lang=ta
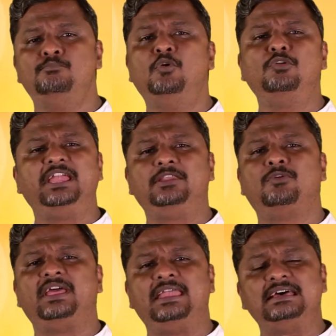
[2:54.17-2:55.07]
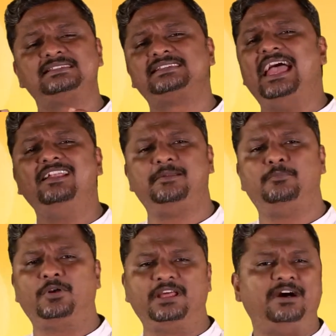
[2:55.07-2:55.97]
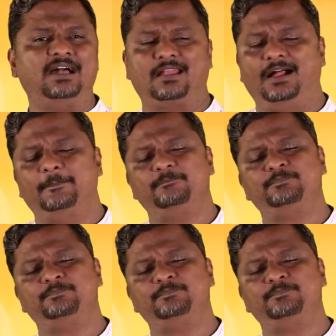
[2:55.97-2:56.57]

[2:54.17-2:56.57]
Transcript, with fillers: மூளையினுடைய ஸ்கேன் ரிப்போர்ட்டை வாங்குகிறாங்க